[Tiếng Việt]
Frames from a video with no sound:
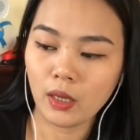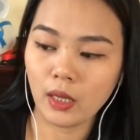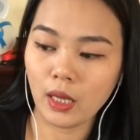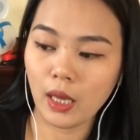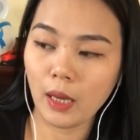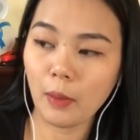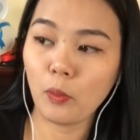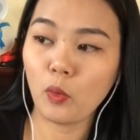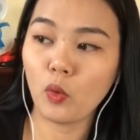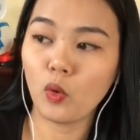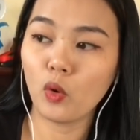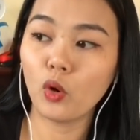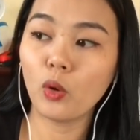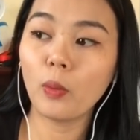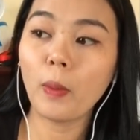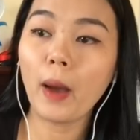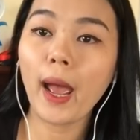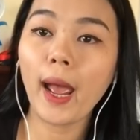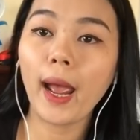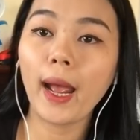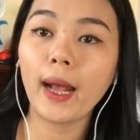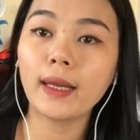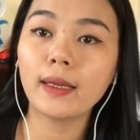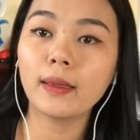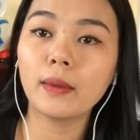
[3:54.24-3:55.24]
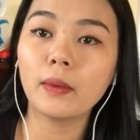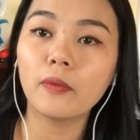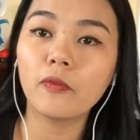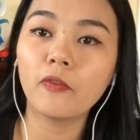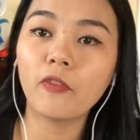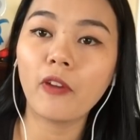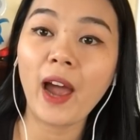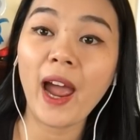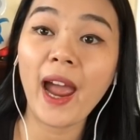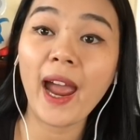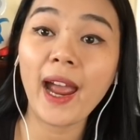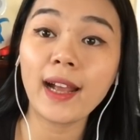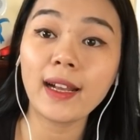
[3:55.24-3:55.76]
vẽ Bùa Lô Ban,
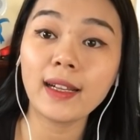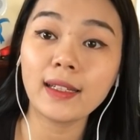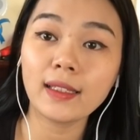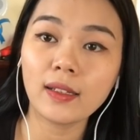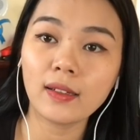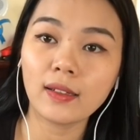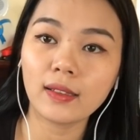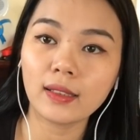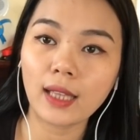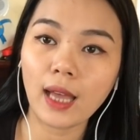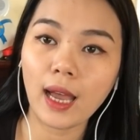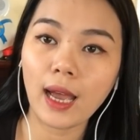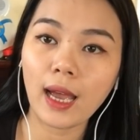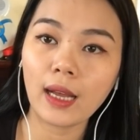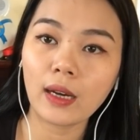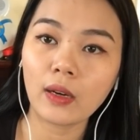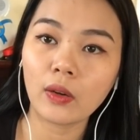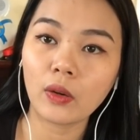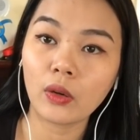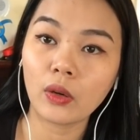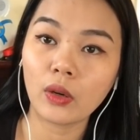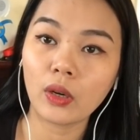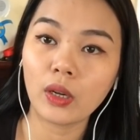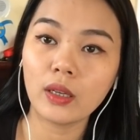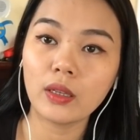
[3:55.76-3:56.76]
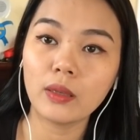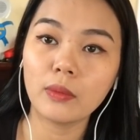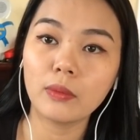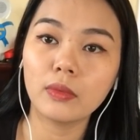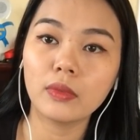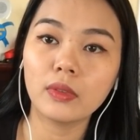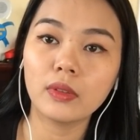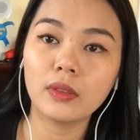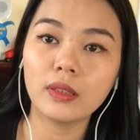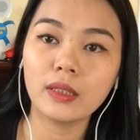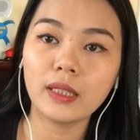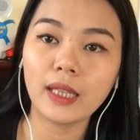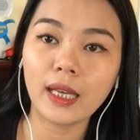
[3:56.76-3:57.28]
phán cho người ta rồi để
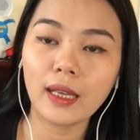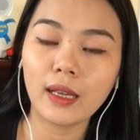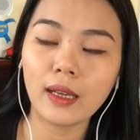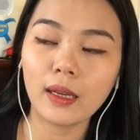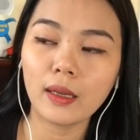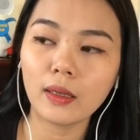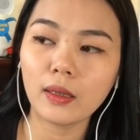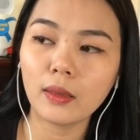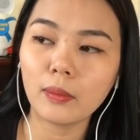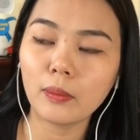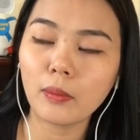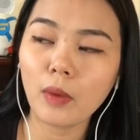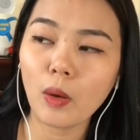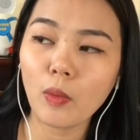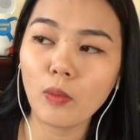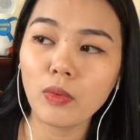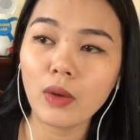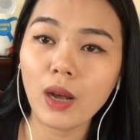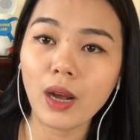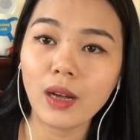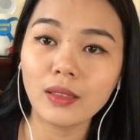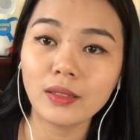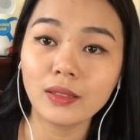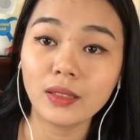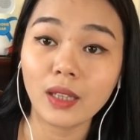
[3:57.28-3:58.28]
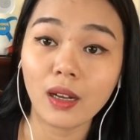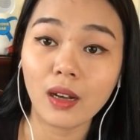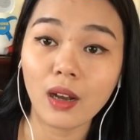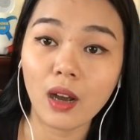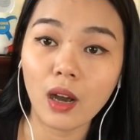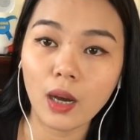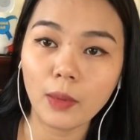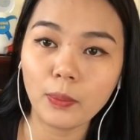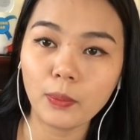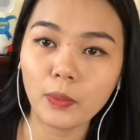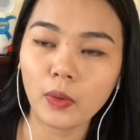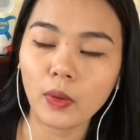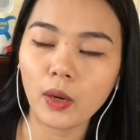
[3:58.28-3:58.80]
chặt bông gân chặt
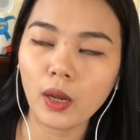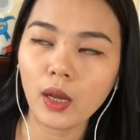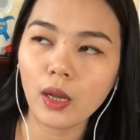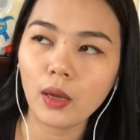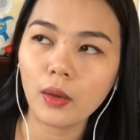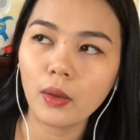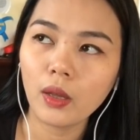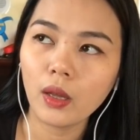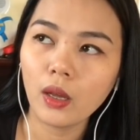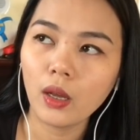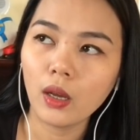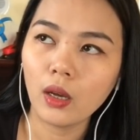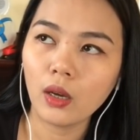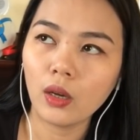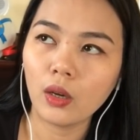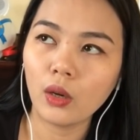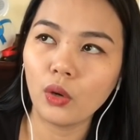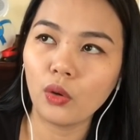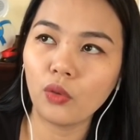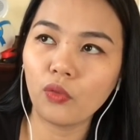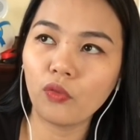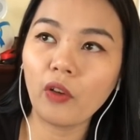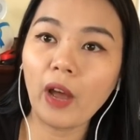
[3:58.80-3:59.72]
khớp rồi đó, rồi